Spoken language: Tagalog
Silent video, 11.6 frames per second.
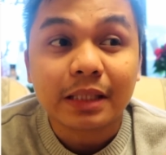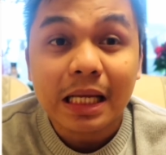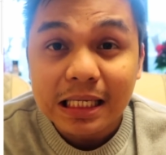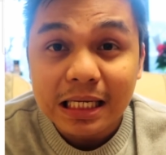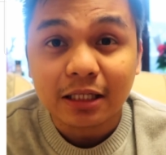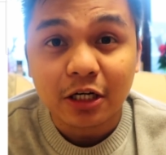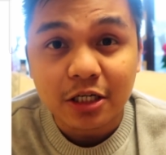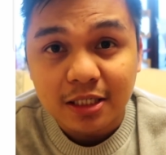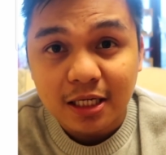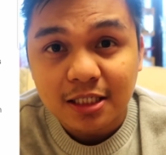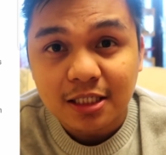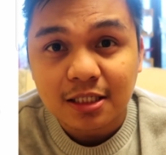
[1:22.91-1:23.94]
taking
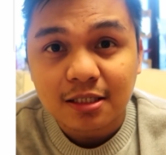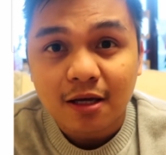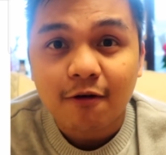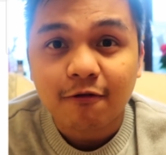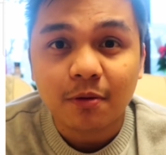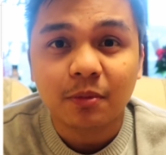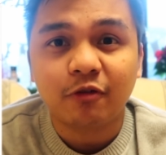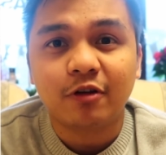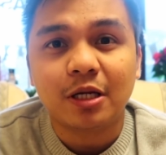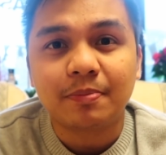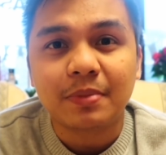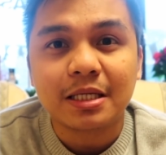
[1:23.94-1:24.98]
nurses from the
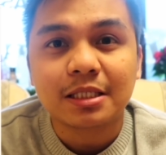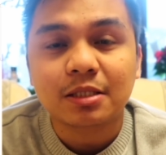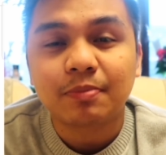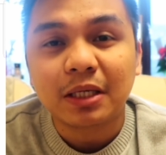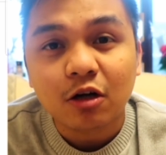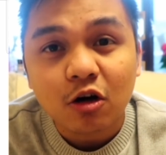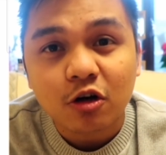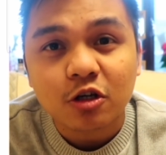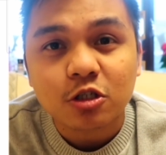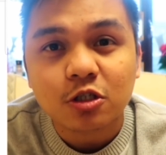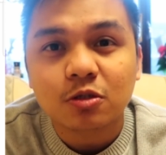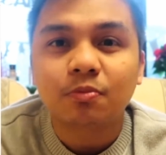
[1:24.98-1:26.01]
Philippines
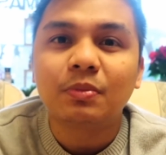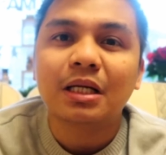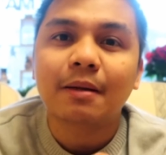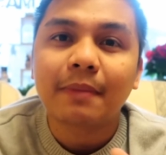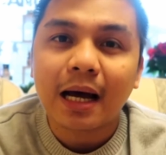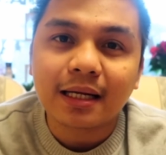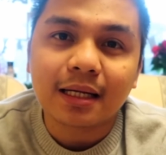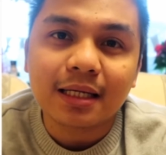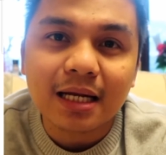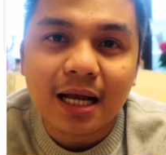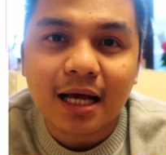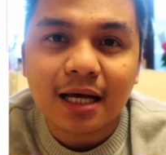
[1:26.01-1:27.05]
because binabaan na
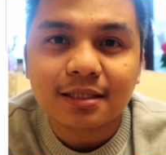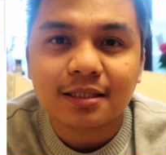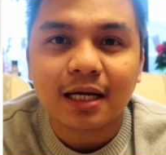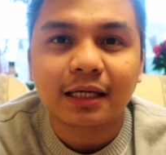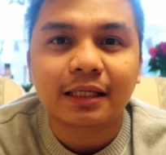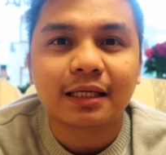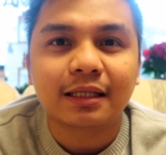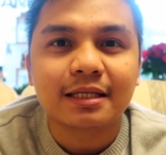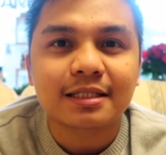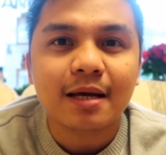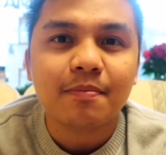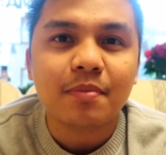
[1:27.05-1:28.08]
nila starting
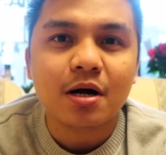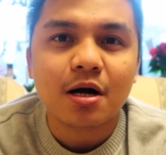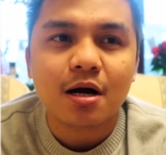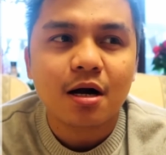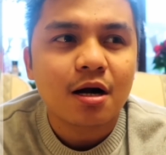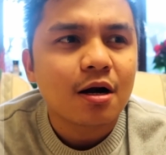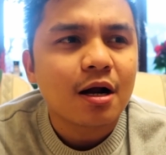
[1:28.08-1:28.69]
December,